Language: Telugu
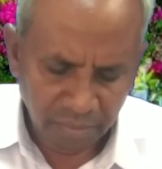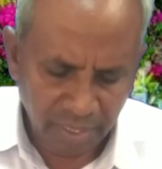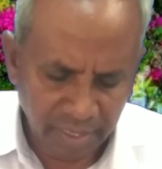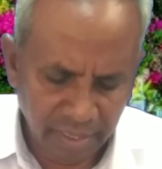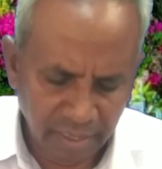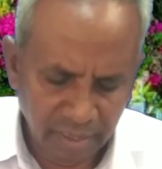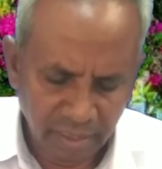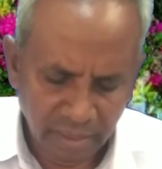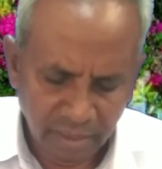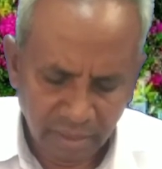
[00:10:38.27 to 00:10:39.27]
మరి
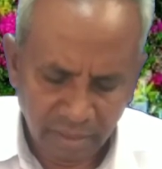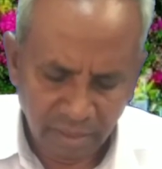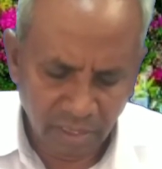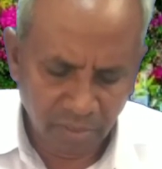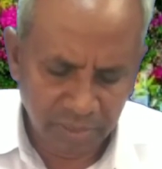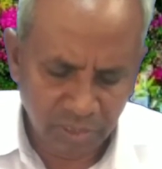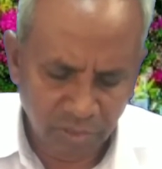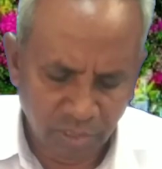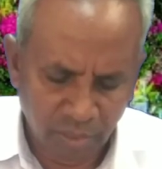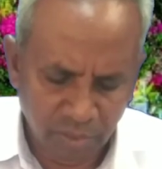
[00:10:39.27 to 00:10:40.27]

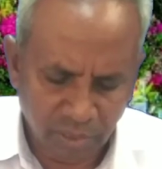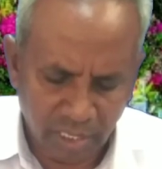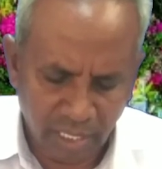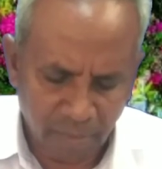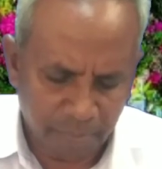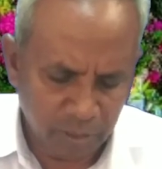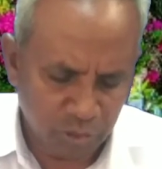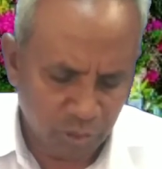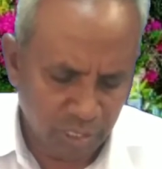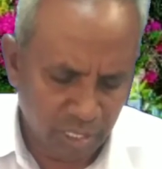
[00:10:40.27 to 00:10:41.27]
ఏడవచ్చిన దేవుడు తాను
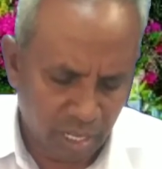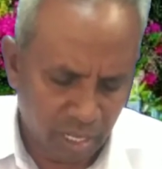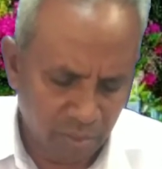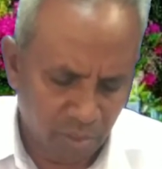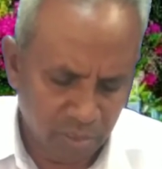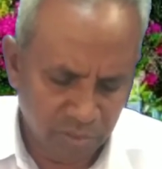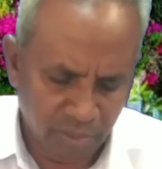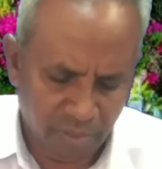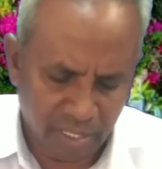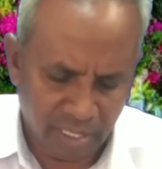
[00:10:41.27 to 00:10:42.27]
ఏర్పరచుకున్న వారు
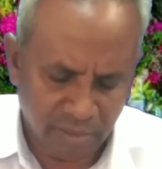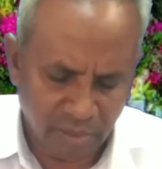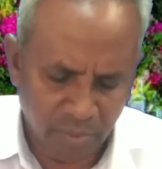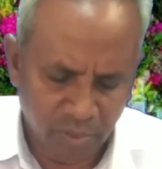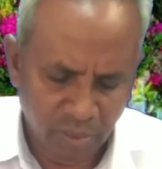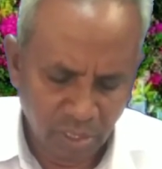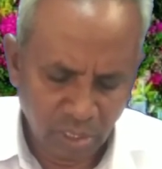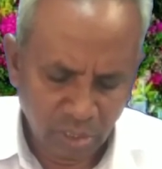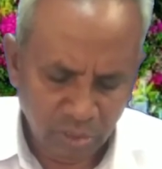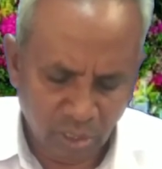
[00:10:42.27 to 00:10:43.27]
దివారాత్రములు
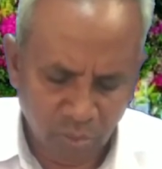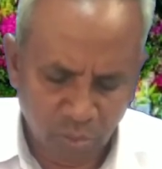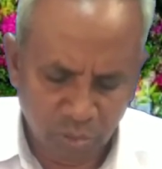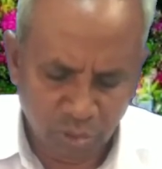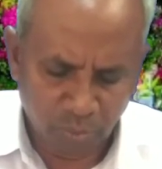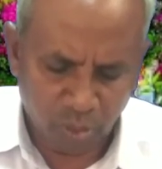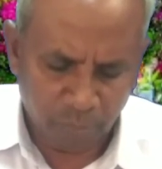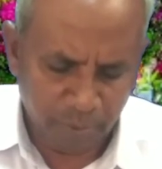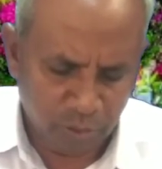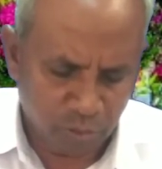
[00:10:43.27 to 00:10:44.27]
తను గురించి
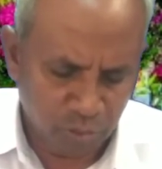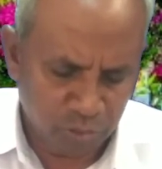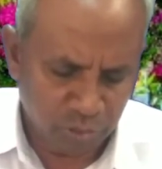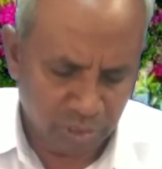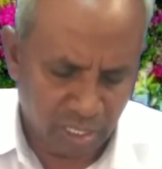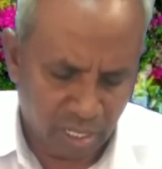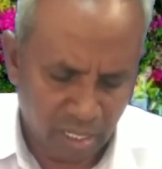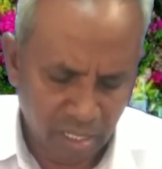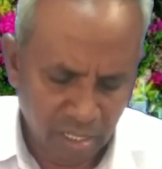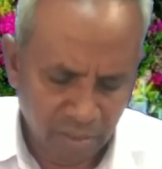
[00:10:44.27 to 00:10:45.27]
మొరపెట్టుకొనుచుండగా
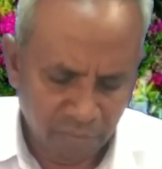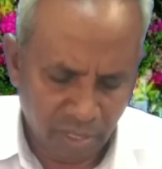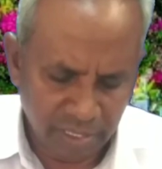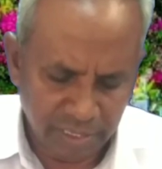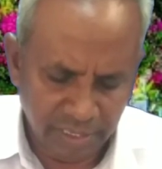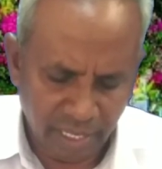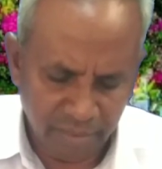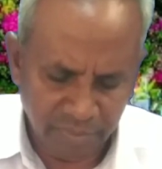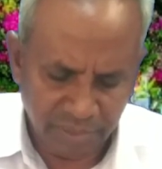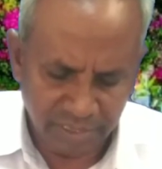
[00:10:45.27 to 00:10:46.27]
వారికి
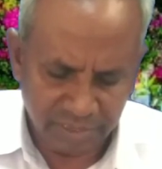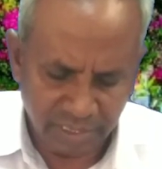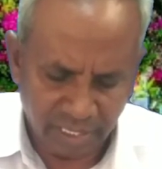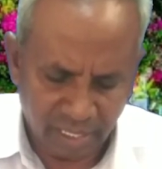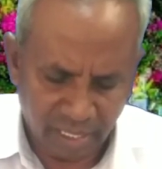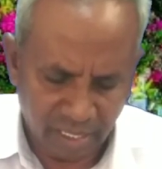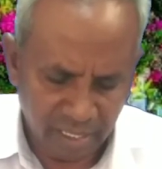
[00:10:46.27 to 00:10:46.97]
న్యాయం తీర్చడా